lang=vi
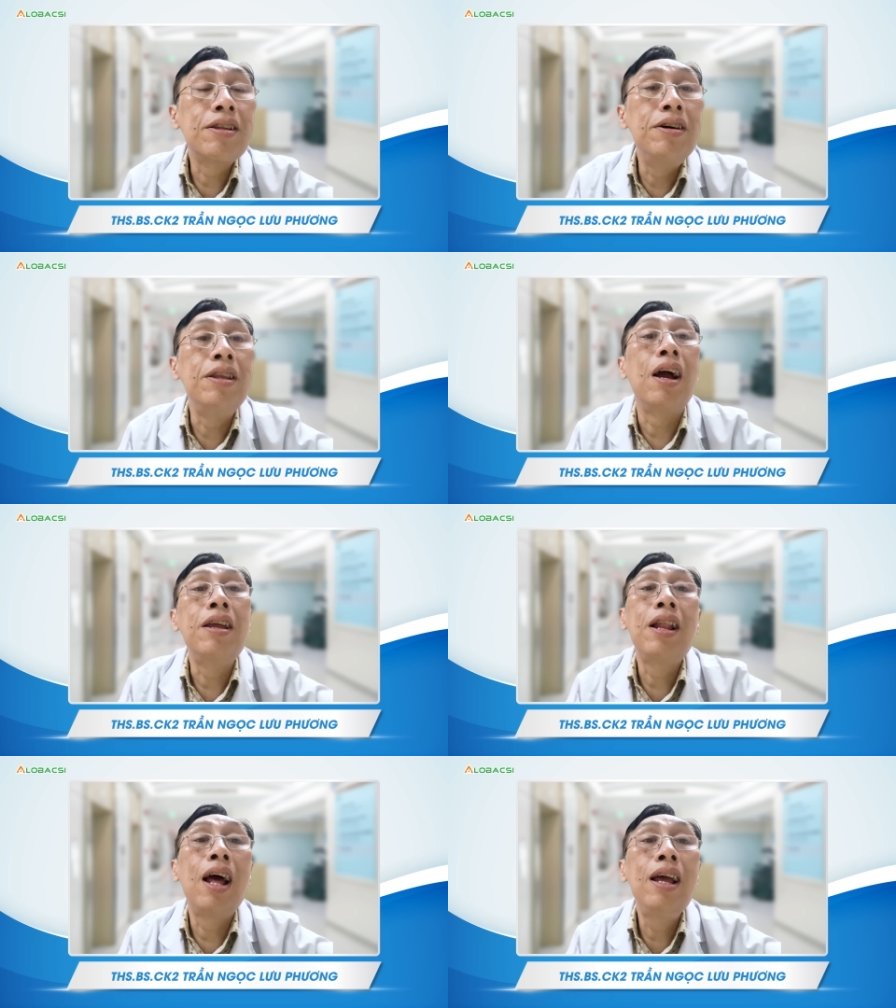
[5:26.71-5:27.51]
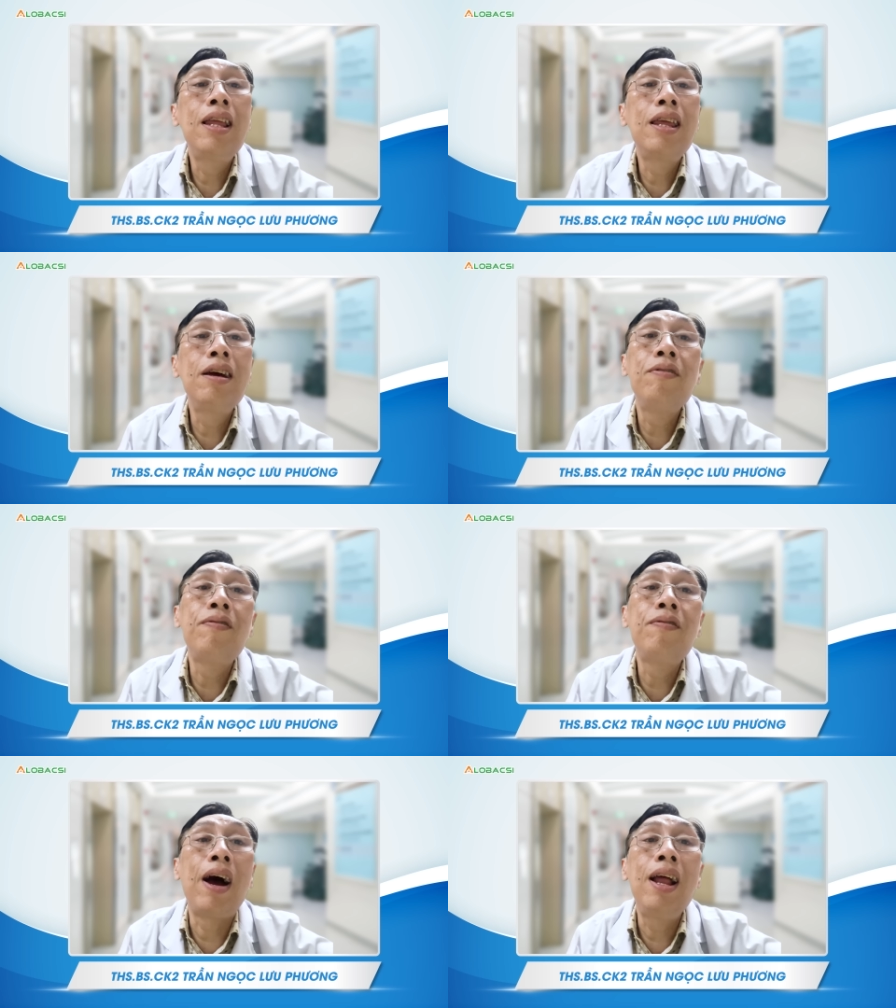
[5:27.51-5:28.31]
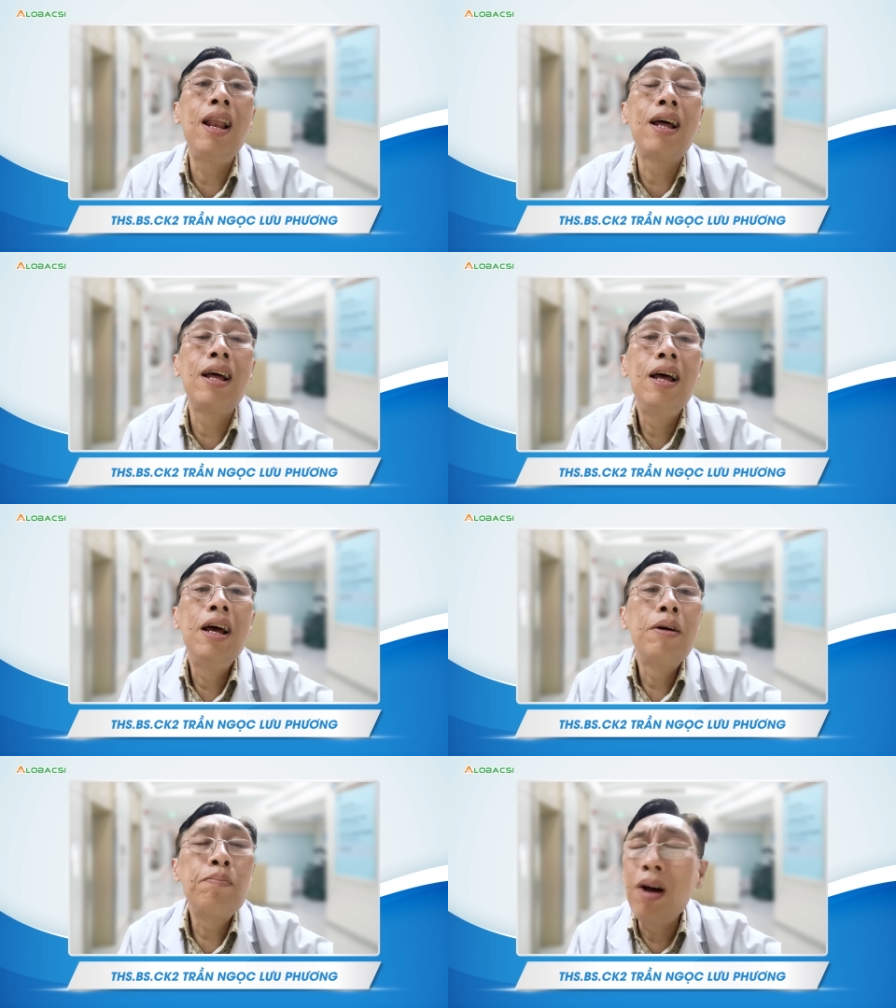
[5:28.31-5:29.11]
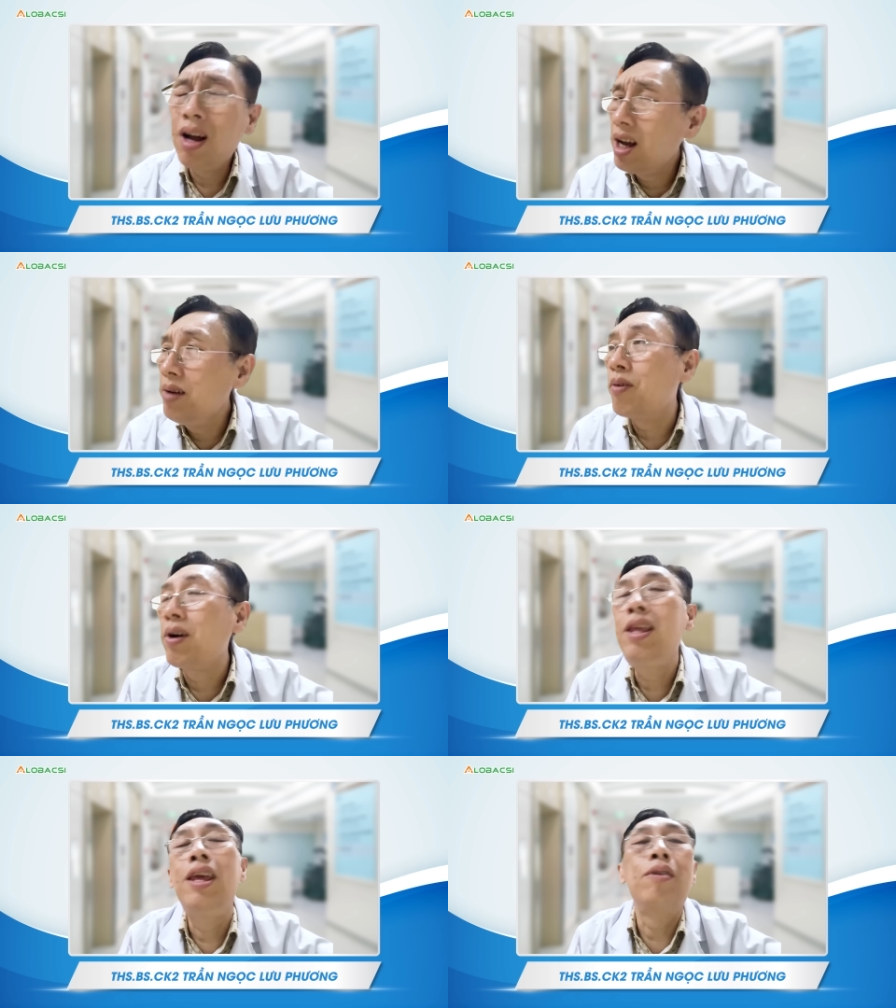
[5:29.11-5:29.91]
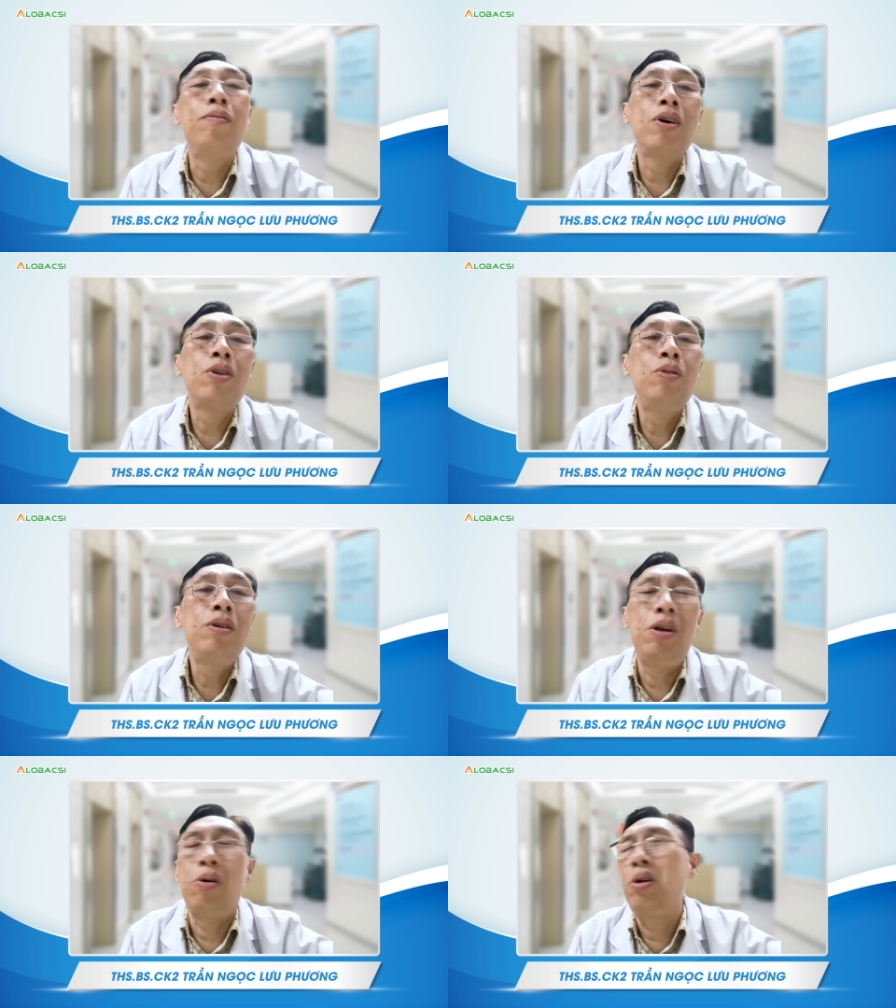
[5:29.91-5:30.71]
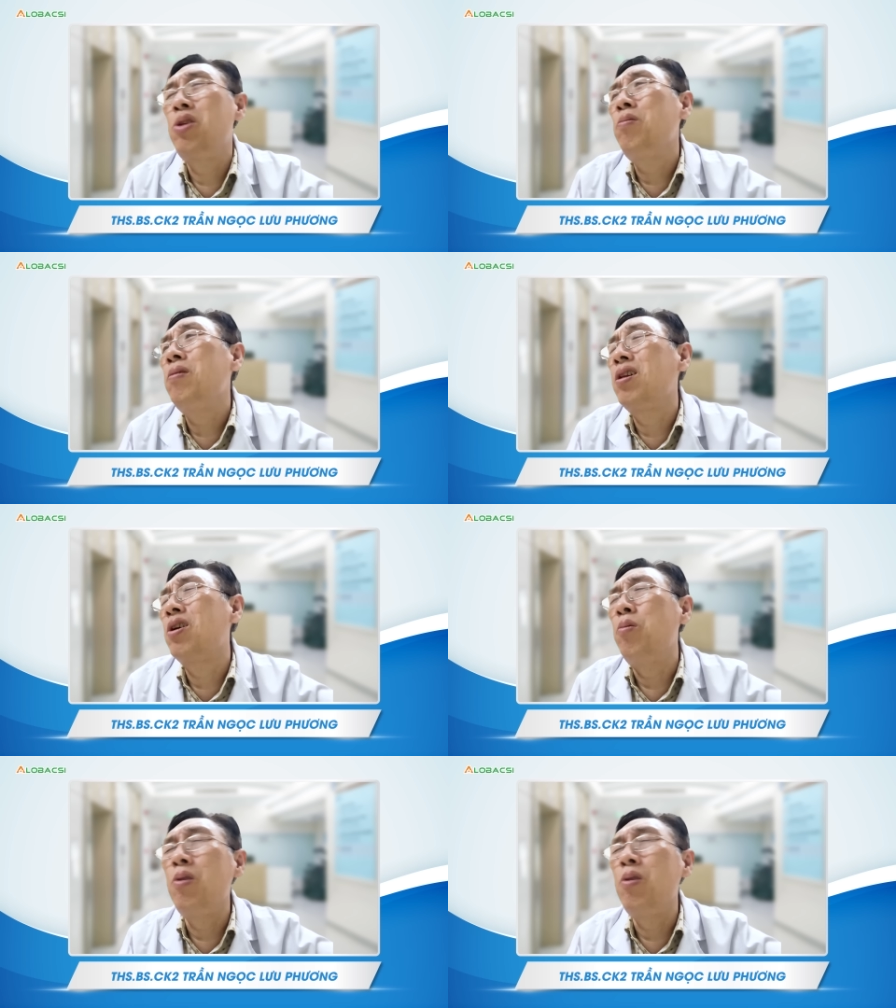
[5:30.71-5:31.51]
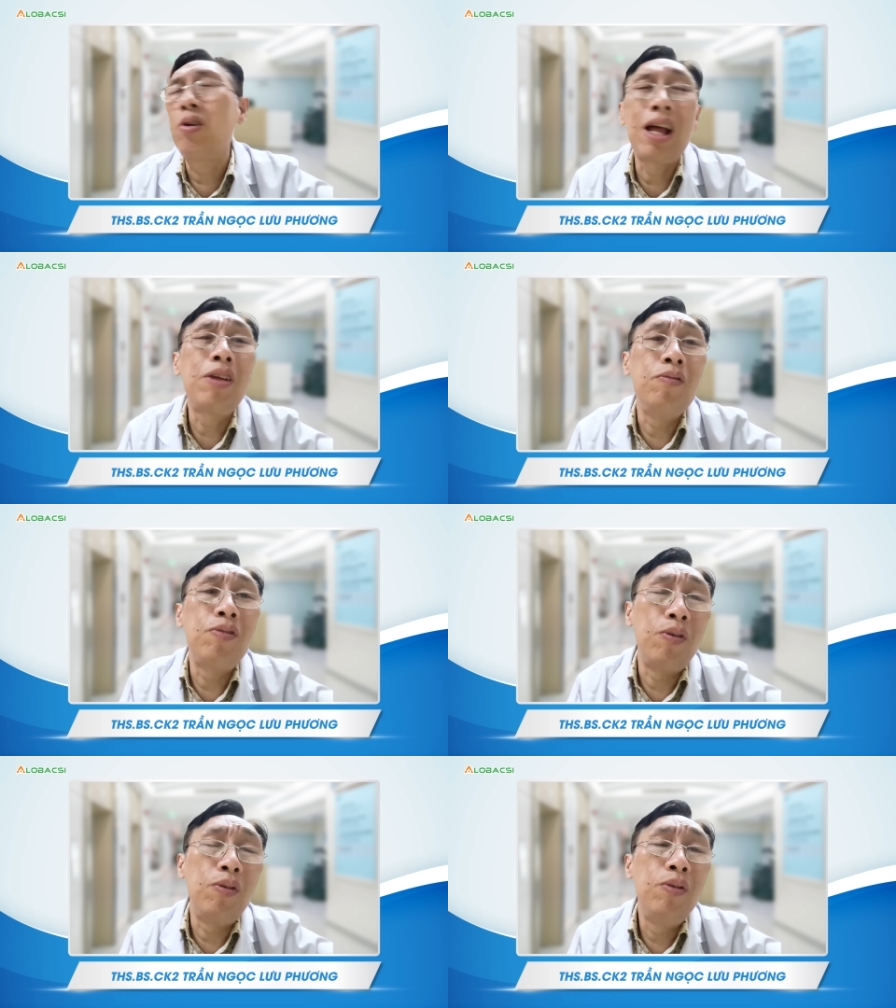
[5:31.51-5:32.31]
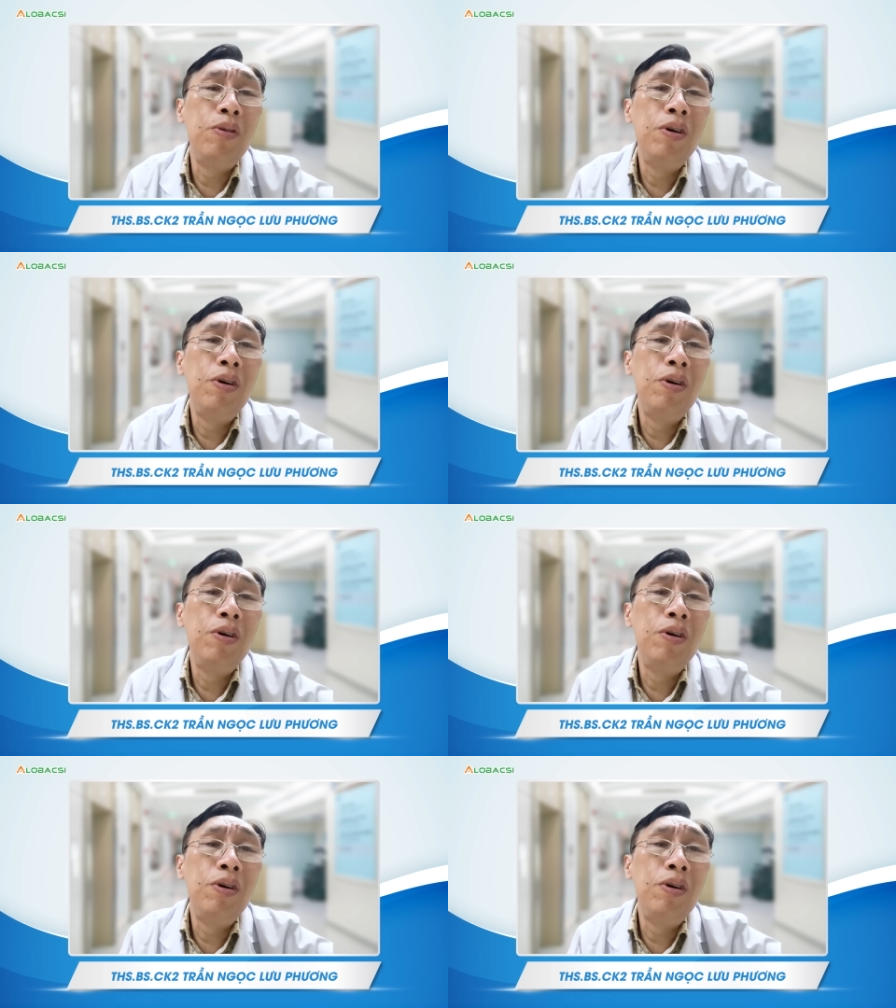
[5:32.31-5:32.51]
thừa nhận như thế chứ không phải là bất cứ một cái gì cũng có thuốc nội chung cũng có tác dụng phụ